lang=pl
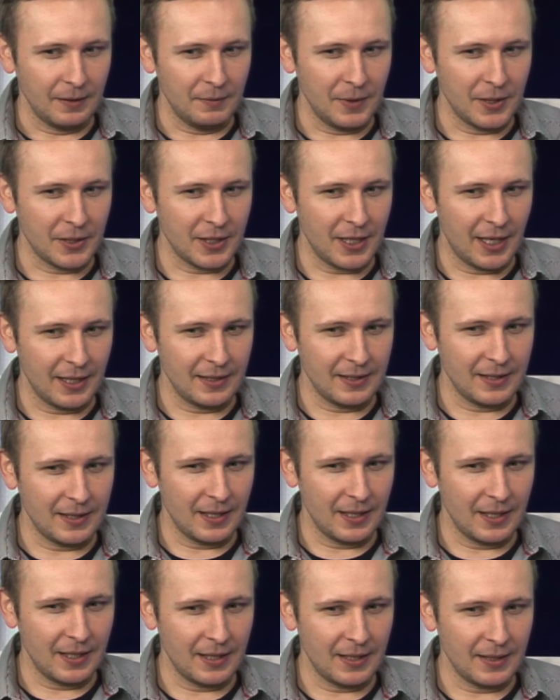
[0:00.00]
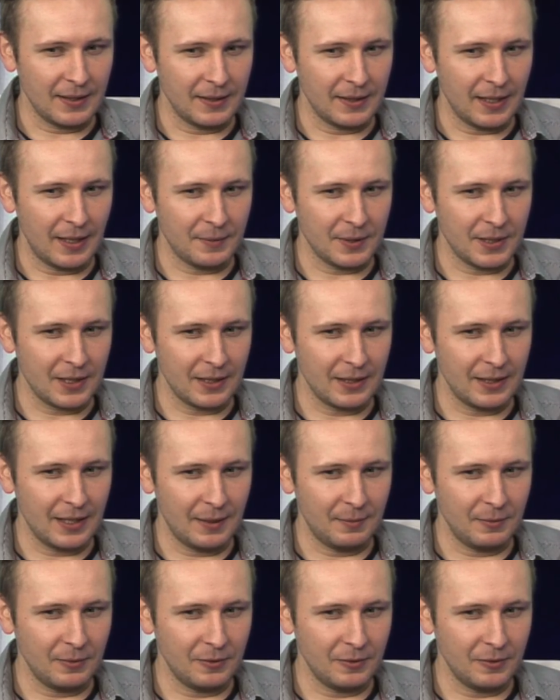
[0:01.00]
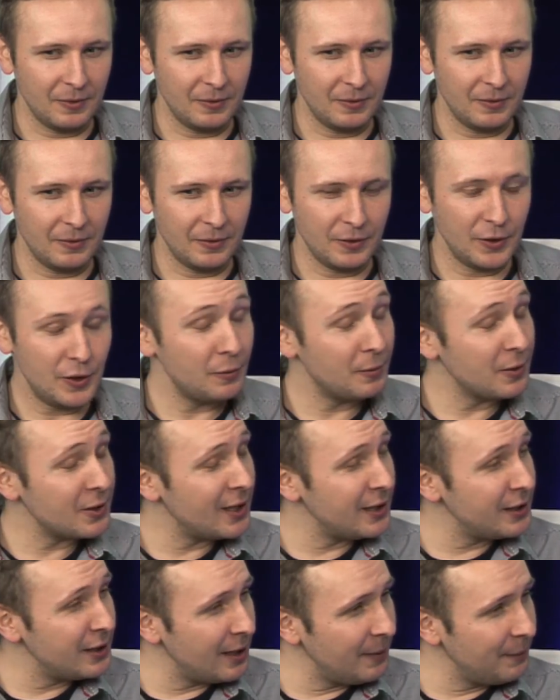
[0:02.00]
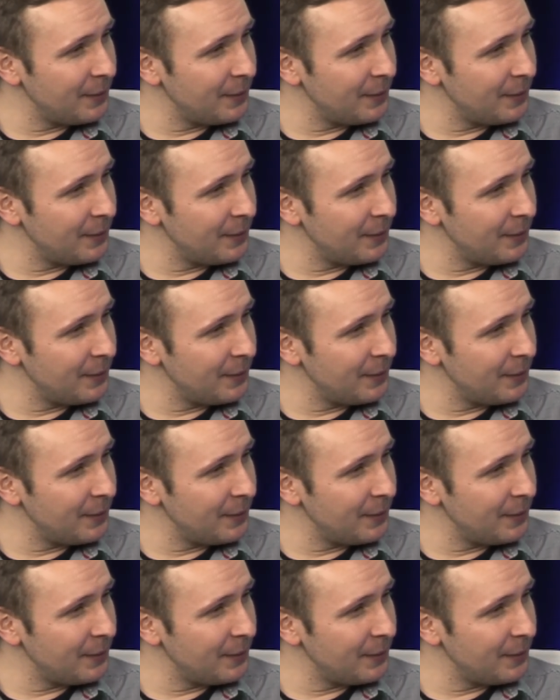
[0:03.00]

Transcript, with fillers: mieszkańca Amsterdamu, gdzie tu można iść na